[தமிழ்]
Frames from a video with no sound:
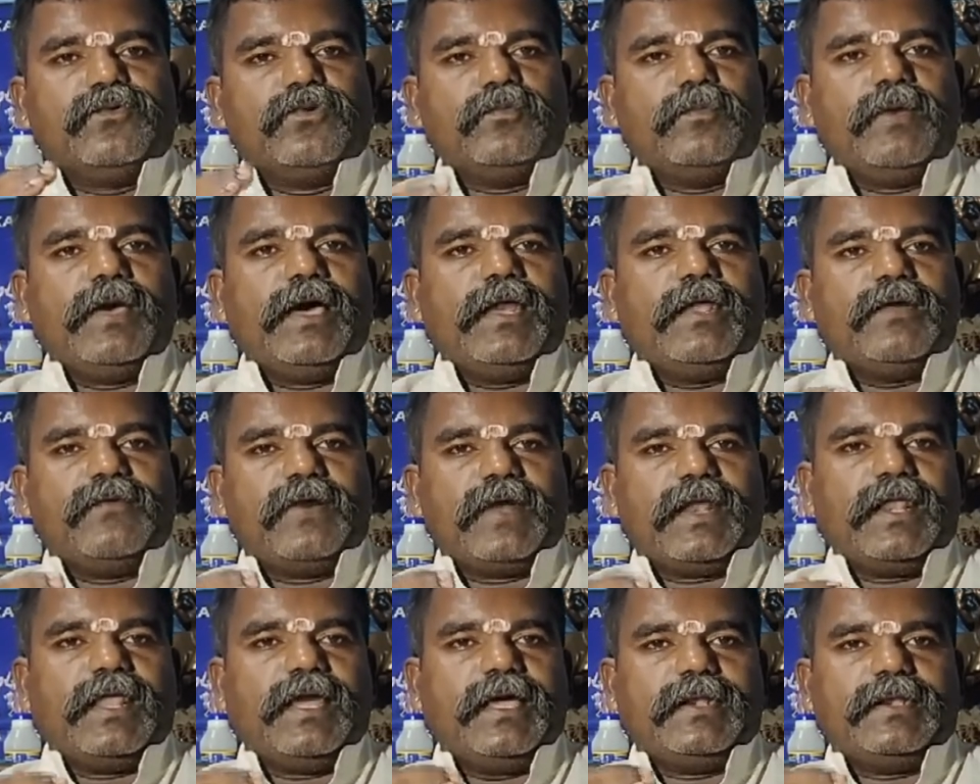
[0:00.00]
உண்மையான
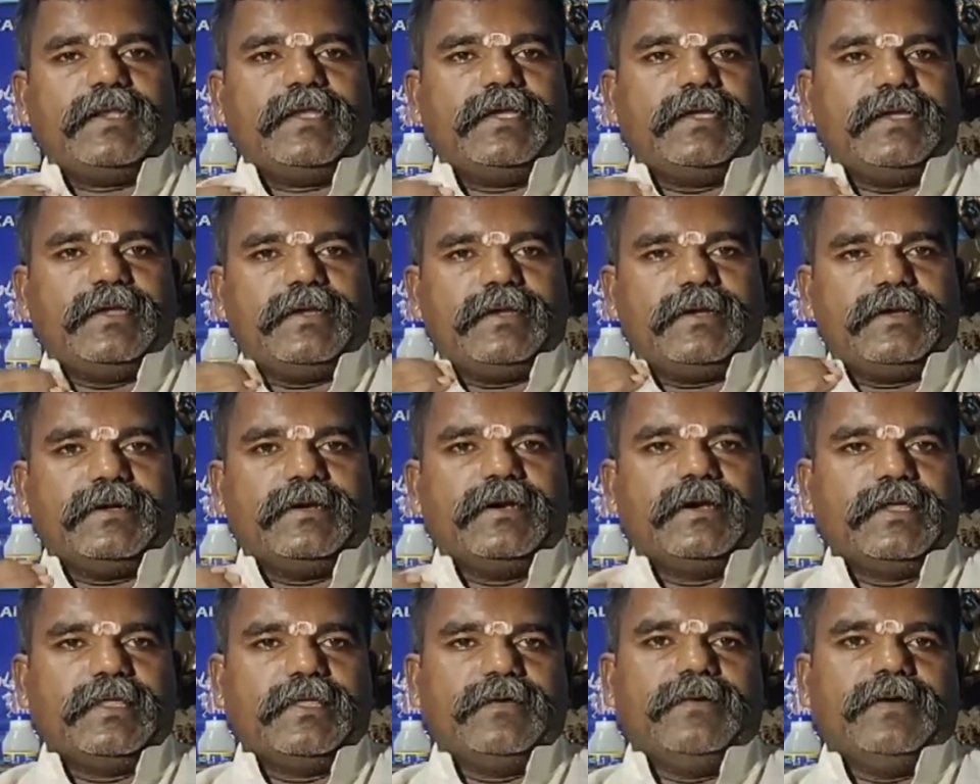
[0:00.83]
வரலாற்றை
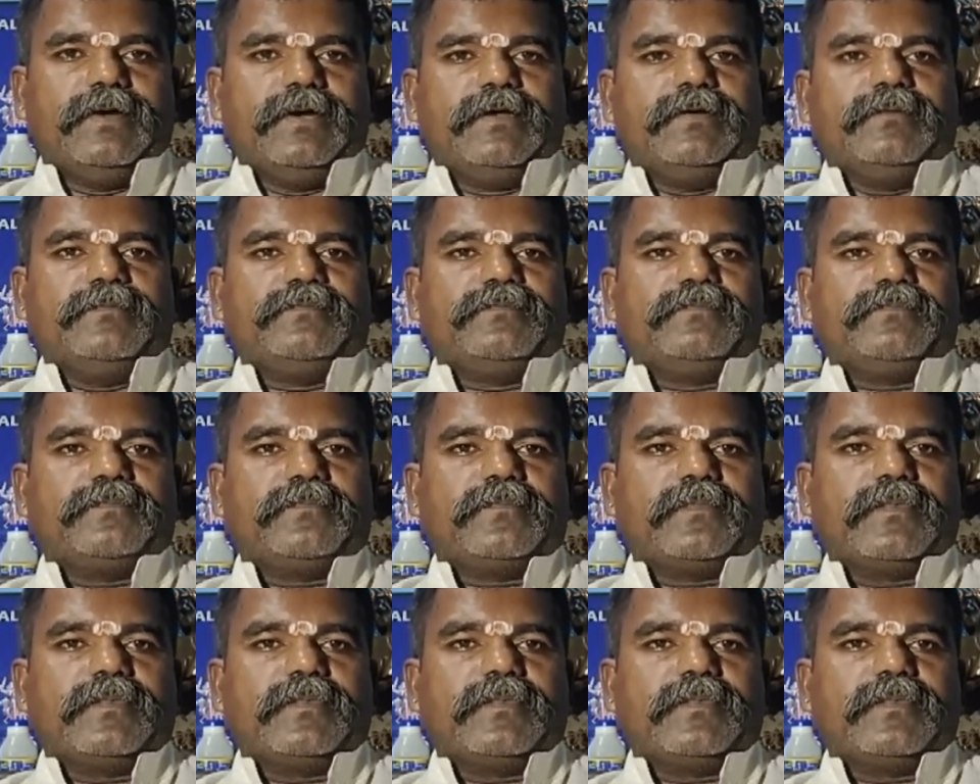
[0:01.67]
எழுத வேண்டும்